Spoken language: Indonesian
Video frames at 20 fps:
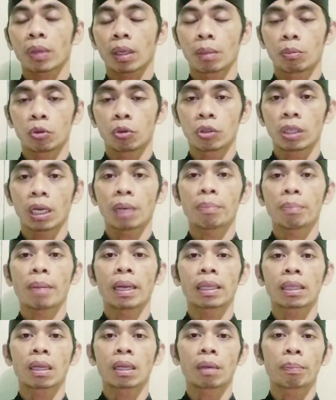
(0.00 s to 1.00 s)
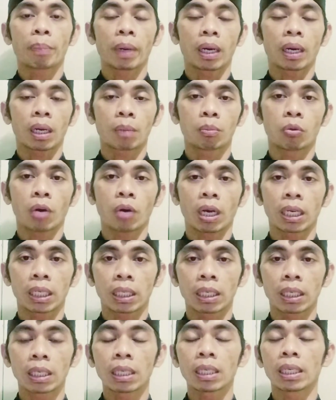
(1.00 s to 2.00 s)
Kemudian Banten Pengerbuan
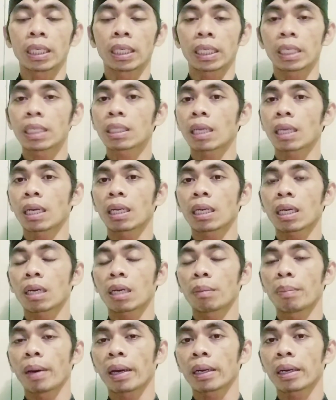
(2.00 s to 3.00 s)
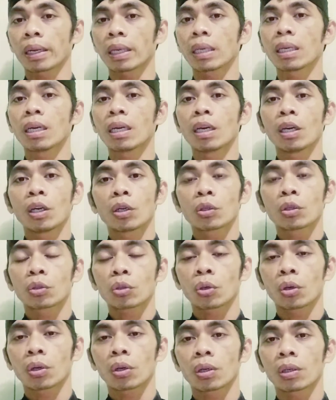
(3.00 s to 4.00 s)
niki niki sani kelebaring
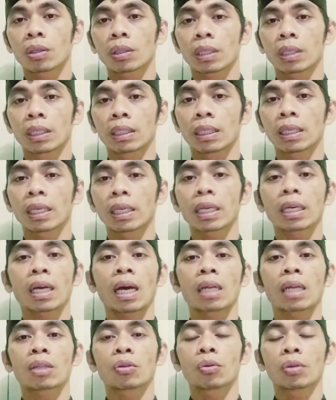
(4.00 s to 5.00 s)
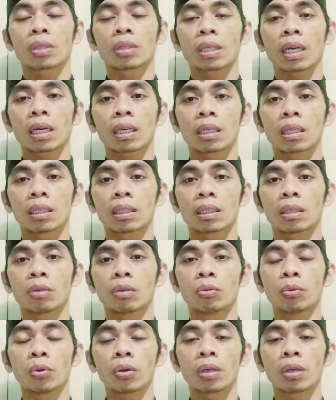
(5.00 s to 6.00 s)
sor kenten katurnya ke
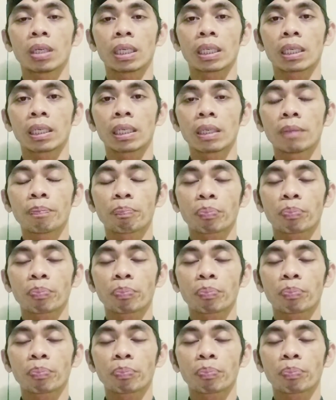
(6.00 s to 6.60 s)
luhur niki